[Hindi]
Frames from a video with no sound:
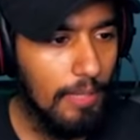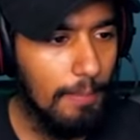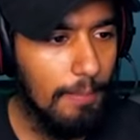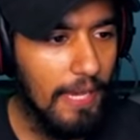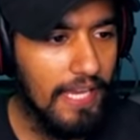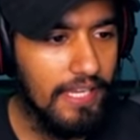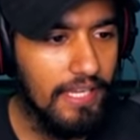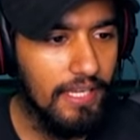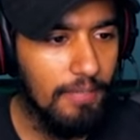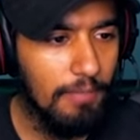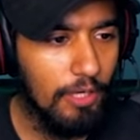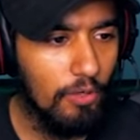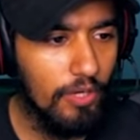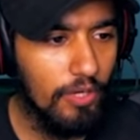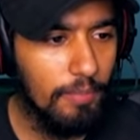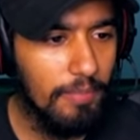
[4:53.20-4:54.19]
भाई की मेरे
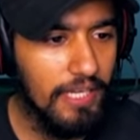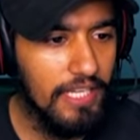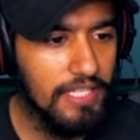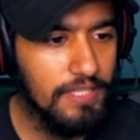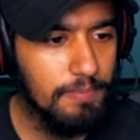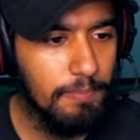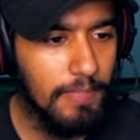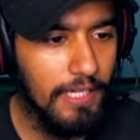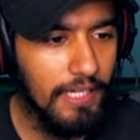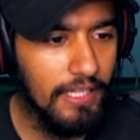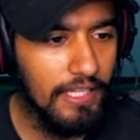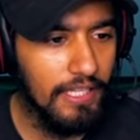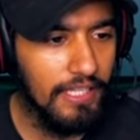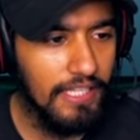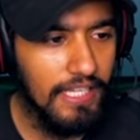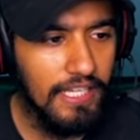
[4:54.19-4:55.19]
को एक बार ये स्पीड
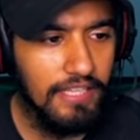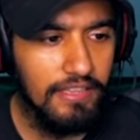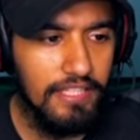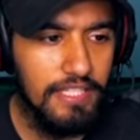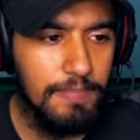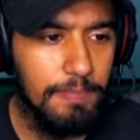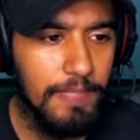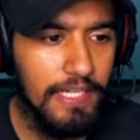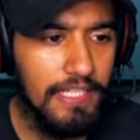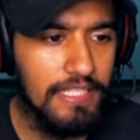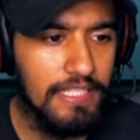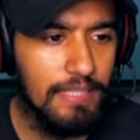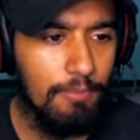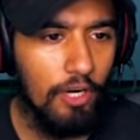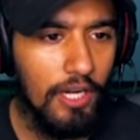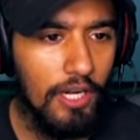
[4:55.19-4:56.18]
देखनी है कितनी स्पीड से
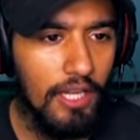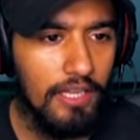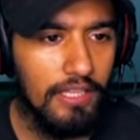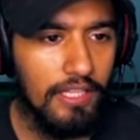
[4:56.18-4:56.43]
बॉल डालते